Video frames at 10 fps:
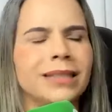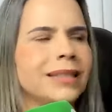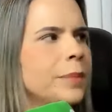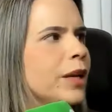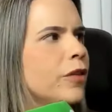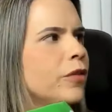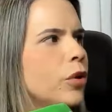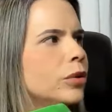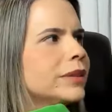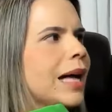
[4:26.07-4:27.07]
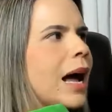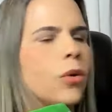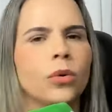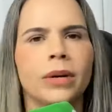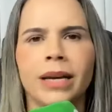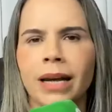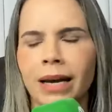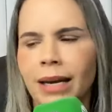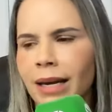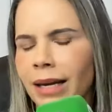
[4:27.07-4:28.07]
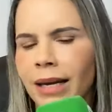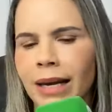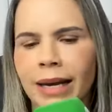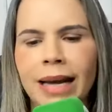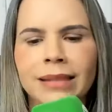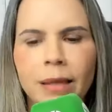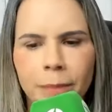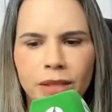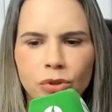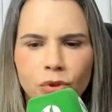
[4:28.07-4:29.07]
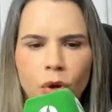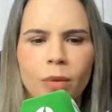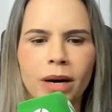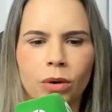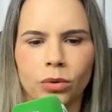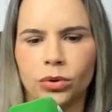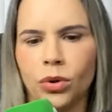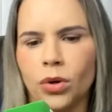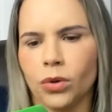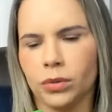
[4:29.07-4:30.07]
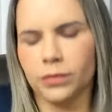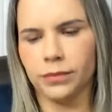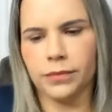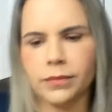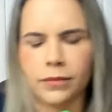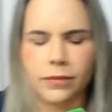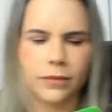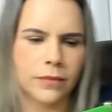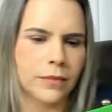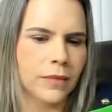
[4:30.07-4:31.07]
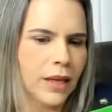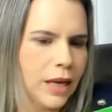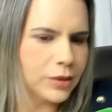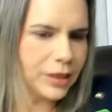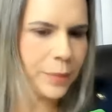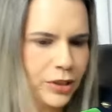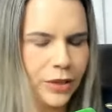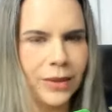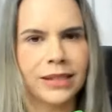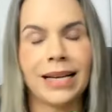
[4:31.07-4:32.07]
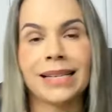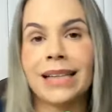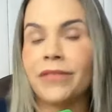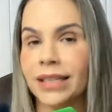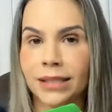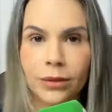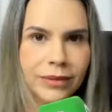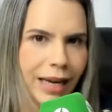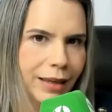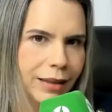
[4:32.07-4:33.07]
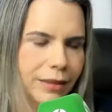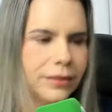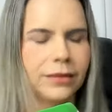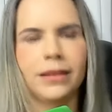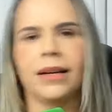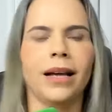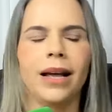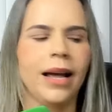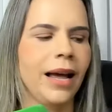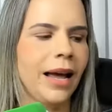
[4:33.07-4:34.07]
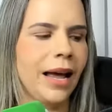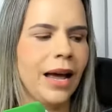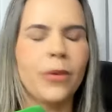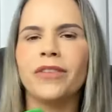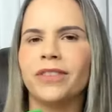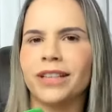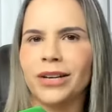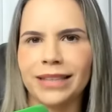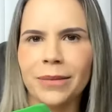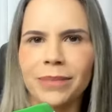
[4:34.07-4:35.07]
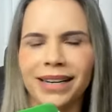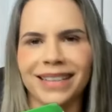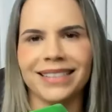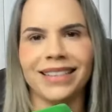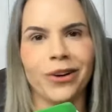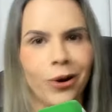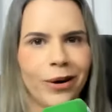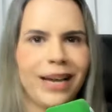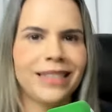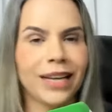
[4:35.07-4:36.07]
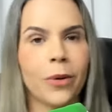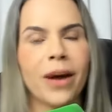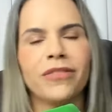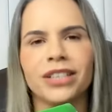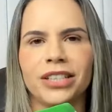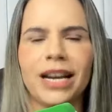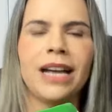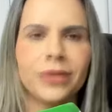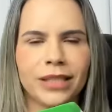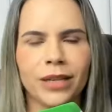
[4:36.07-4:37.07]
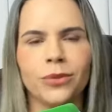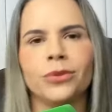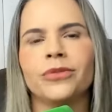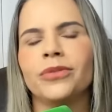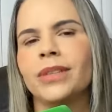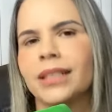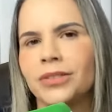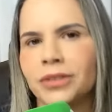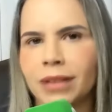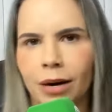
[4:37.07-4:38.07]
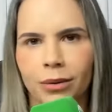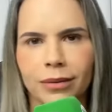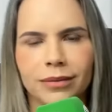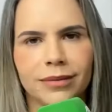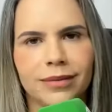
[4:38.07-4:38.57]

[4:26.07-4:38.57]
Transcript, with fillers: Que sempre que eu vou contar algo que, é, que, que, que essa pessoa contou, eu sempre digo assim: essa é a versão dela. É o evan... Eu até brinco assim: ó, esse aqui é o Evangelho segundo Fulana de Tal.